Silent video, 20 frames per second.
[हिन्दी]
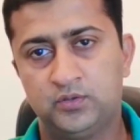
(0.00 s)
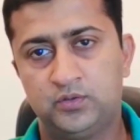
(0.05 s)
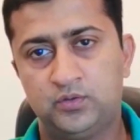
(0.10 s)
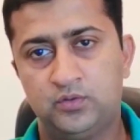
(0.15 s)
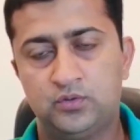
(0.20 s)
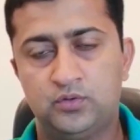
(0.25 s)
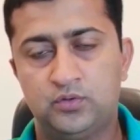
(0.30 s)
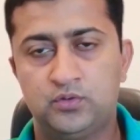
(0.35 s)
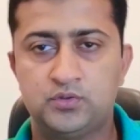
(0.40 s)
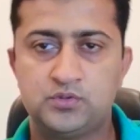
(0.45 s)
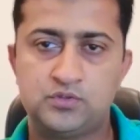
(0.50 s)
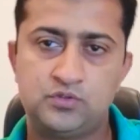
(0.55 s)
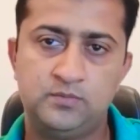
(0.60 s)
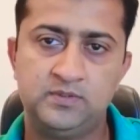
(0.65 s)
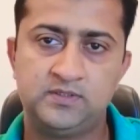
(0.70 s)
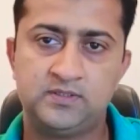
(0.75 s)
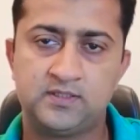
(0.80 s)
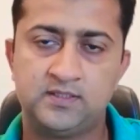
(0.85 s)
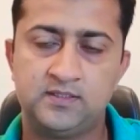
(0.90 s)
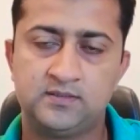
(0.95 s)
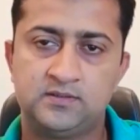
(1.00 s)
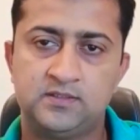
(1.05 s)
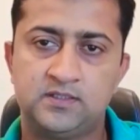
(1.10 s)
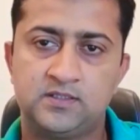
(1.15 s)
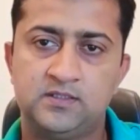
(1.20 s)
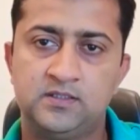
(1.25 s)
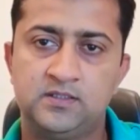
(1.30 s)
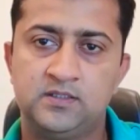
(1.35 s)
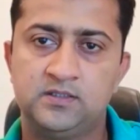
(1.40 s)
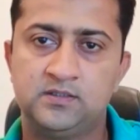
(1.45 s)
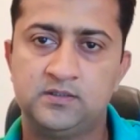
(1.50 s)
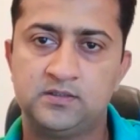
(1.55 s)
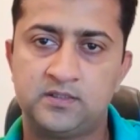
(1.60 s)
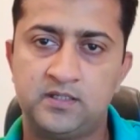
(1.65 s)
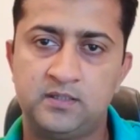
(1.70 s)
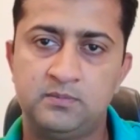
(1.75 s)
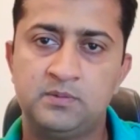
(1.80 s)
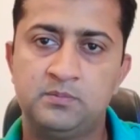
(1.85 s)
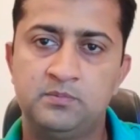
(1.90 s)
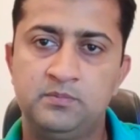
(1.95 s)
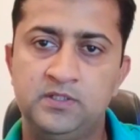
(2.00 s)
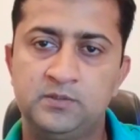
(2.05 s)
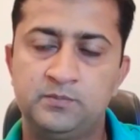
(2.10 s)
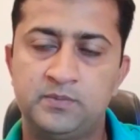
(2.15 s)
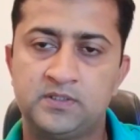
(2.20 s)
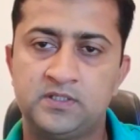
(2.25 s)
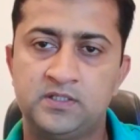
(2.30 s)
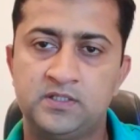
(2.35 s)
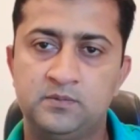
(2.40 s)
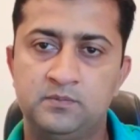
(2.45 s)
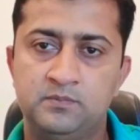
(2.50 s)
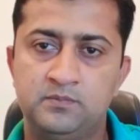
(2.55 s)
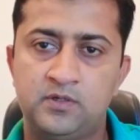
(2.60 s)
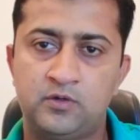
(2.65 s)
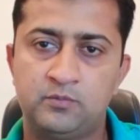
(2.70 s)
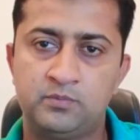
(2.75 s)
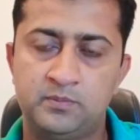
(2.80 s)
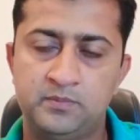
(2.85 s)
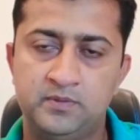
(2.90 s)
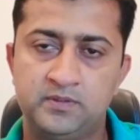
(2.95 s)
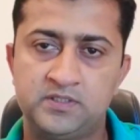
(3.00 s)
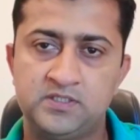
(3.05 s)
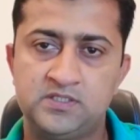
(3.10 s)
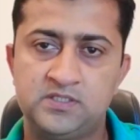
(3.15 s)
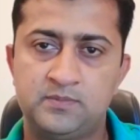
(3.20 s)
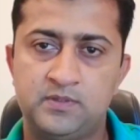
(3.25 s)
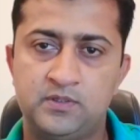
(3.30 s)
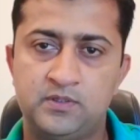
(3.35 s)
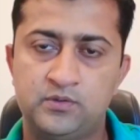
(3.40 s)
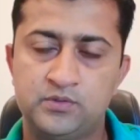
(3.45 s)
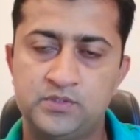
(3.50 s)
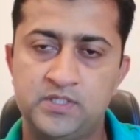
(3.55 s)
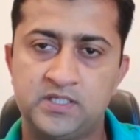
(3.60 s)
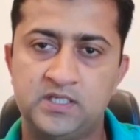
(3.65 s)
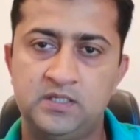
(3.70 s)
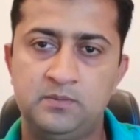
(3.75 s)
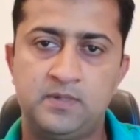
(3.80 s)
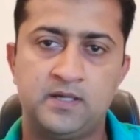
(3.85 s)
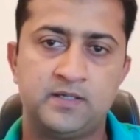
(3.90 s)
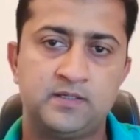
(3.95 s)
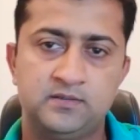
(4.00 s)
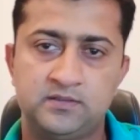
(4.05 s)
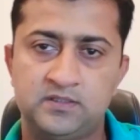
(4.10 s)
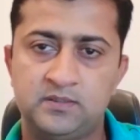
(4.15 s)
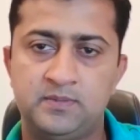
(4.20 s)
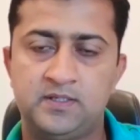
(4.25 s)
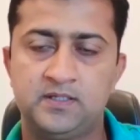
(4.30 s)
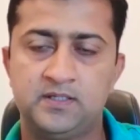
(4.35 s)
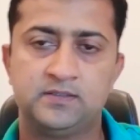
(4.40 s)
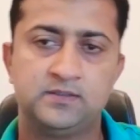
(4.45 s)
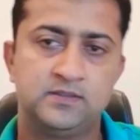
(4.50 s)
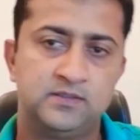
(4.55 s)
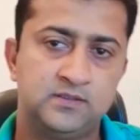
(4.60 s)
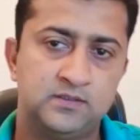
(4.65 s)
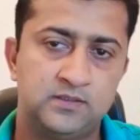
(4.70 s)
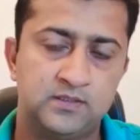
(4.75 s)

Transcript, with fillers: तो 24 अगस्त तक तकरीबन 20 परसेंट डाउन पेमेंट्स की जमा हो जाएगी बाकी इसके बाद